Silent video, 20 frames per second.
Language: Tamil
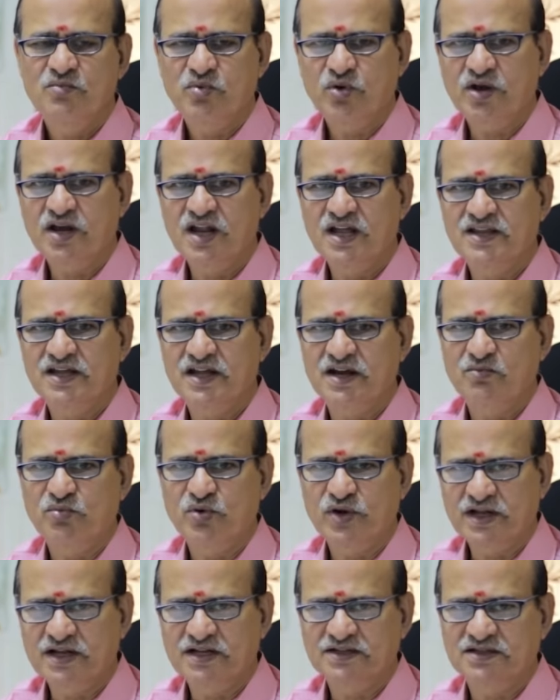பொருளாதார
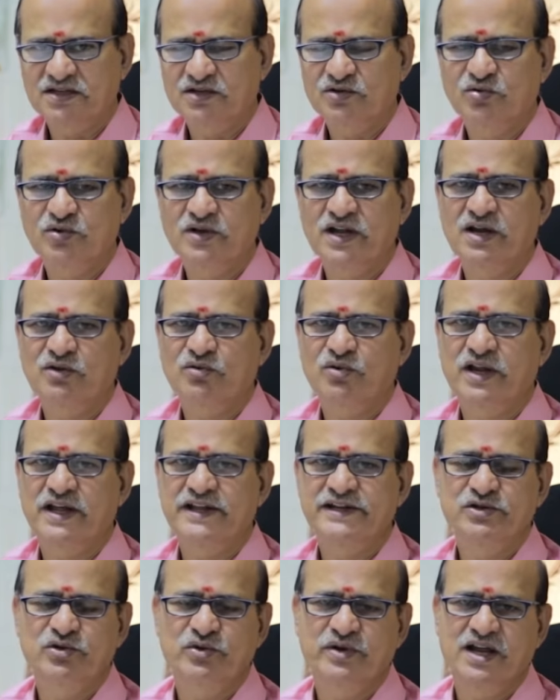முடக்கத்திற்குண்டான ஒரு
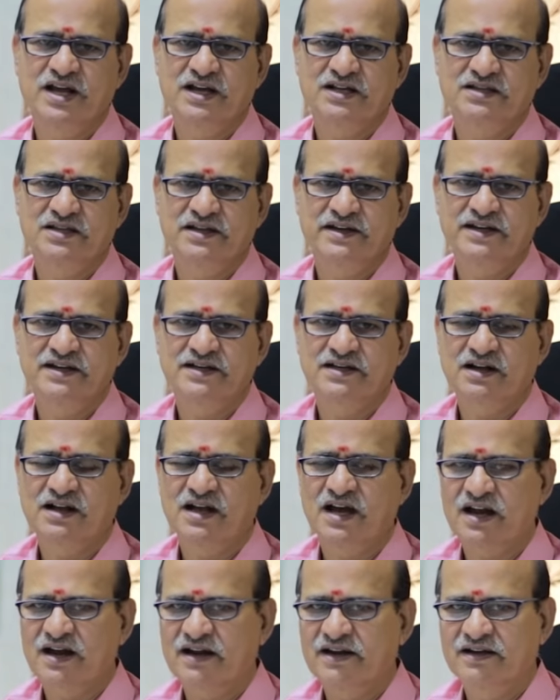அறிகுறியாக தெரிகின்ற
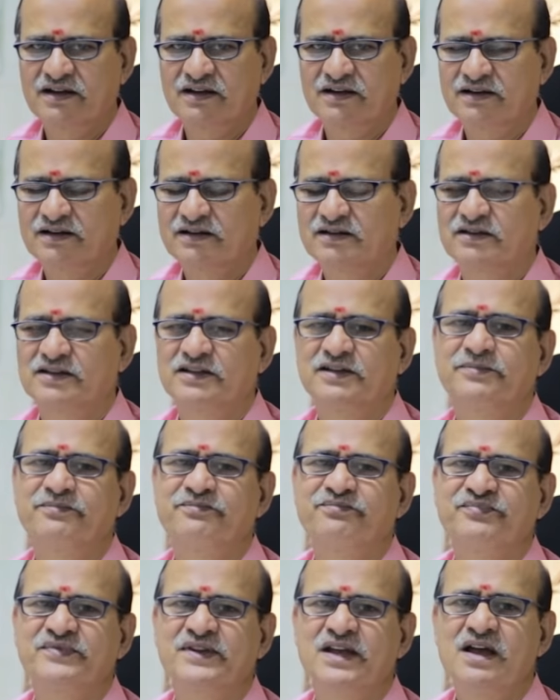காரணங்கள் இருக்குது
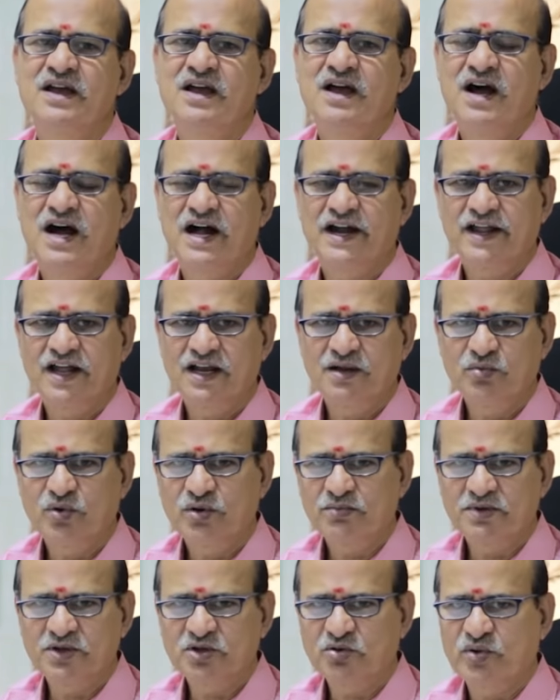ஆனாலும்
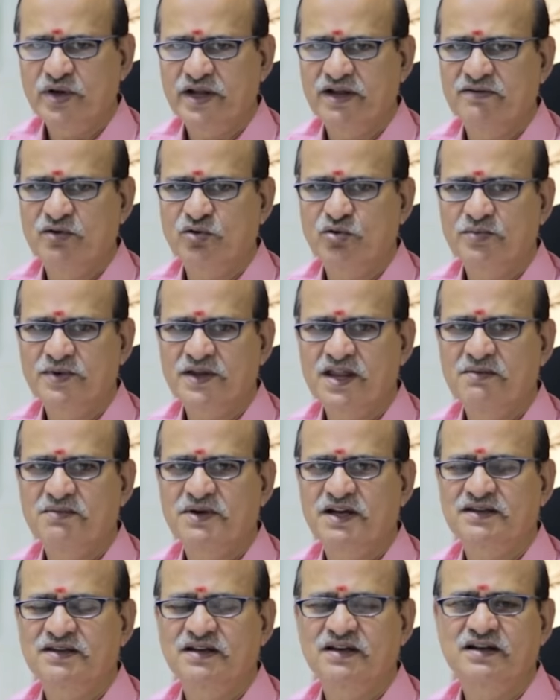ஒன்பது குடையவன் ஒன்பதாம்
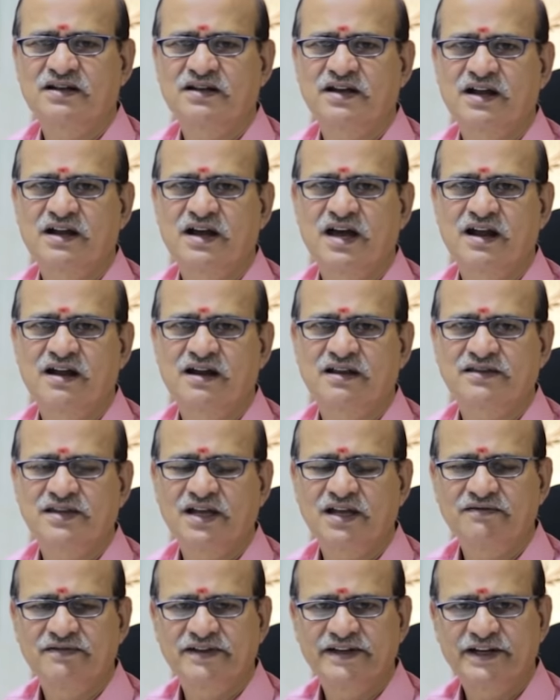இடத்தில் இருக்கிற
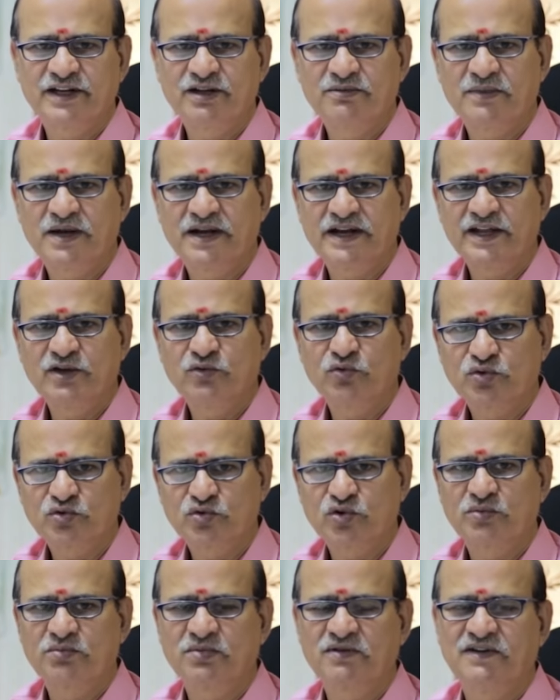காரணத்தால் வீடு மனை
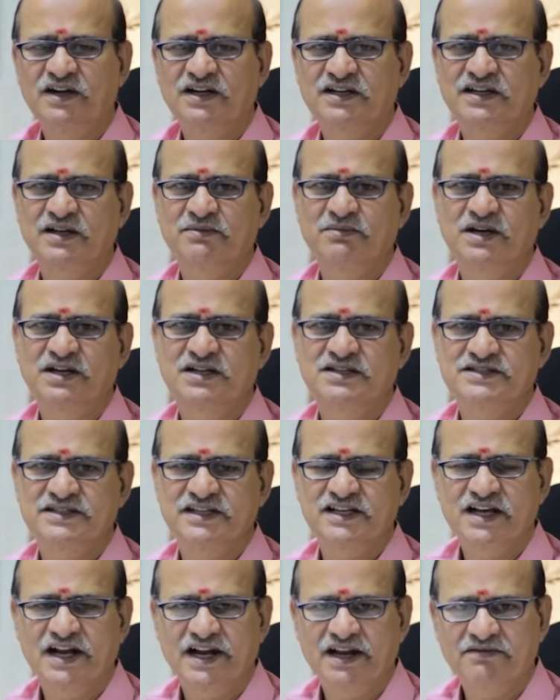உட்குடும்ப வாழ்க்கை
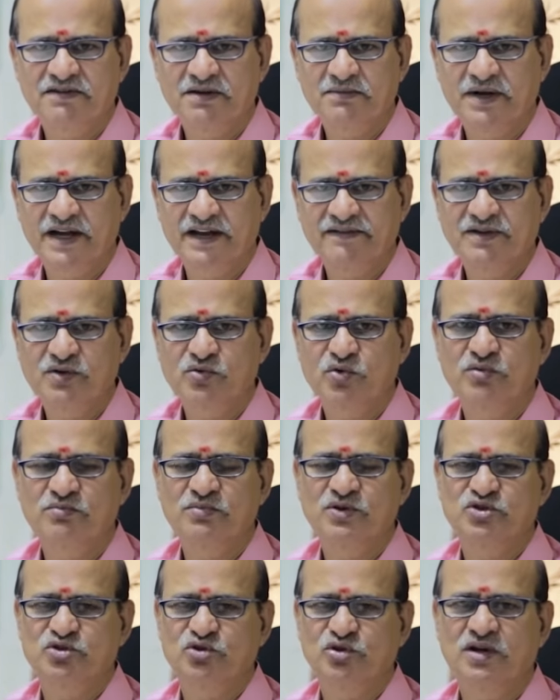மகிழ்ச்சி கணவன் மனைவி
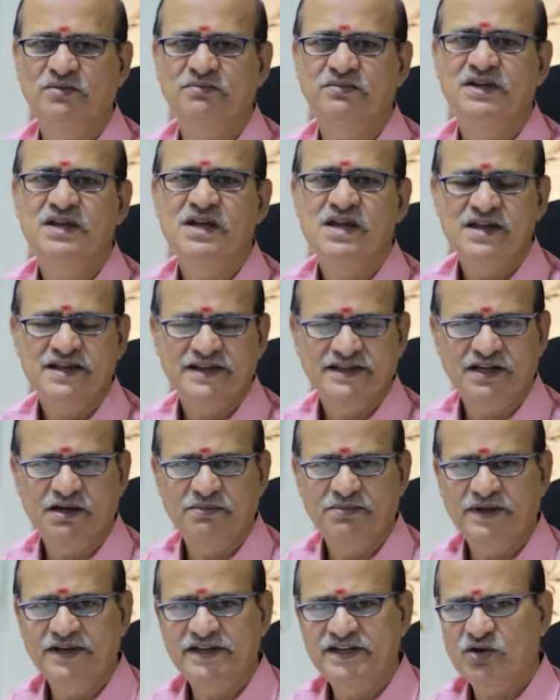குடும்ப சுகம்
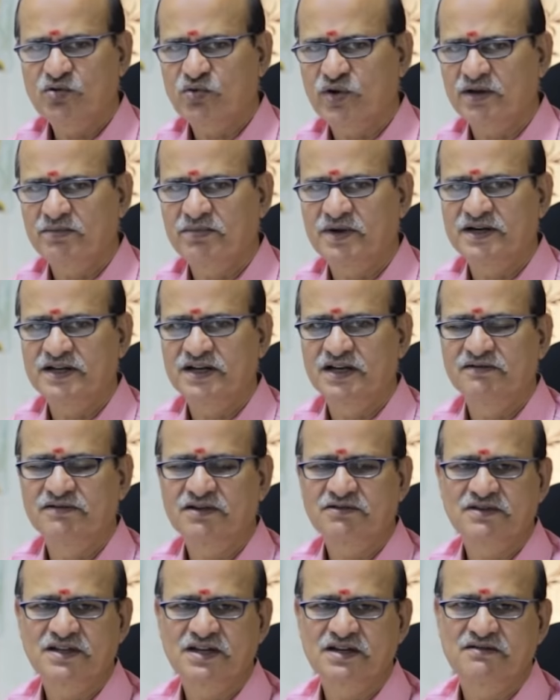இதில் பெரிய குறைபாடுகள்
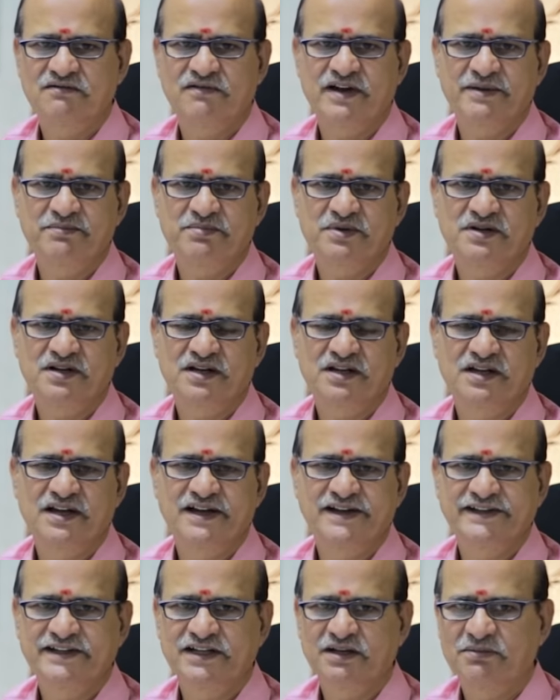வருவதற்கு வாய்ப்புகள்
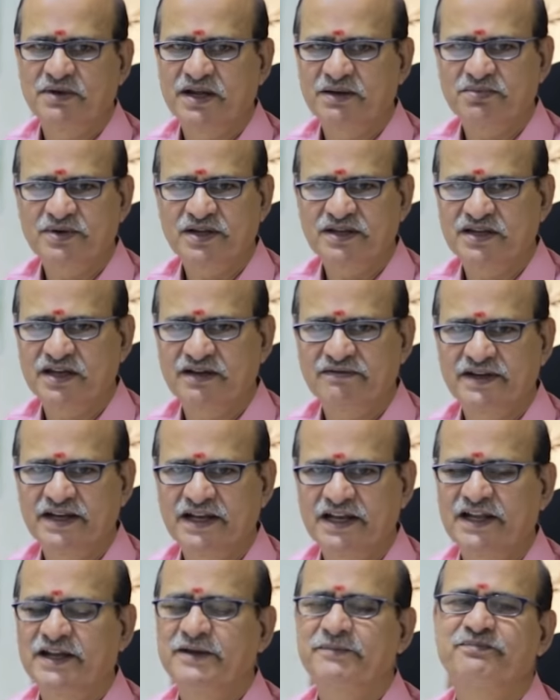இல்லை நீங்கள் பயப்பட
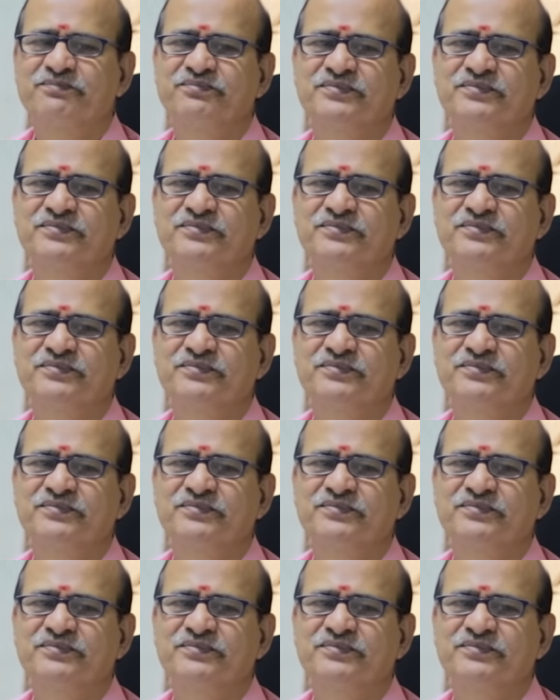தேவையில்லை